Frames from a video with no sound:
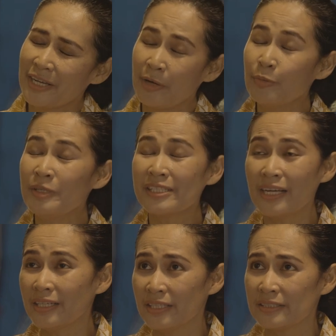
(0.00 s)
kamu
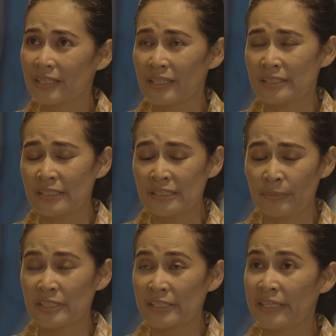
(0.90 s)
bisa nggak jelasin
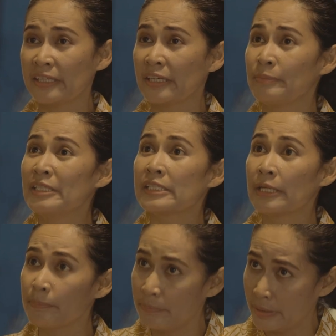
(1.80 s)
sama saya yang lebih
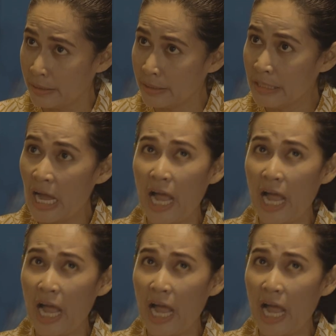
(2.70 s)
simple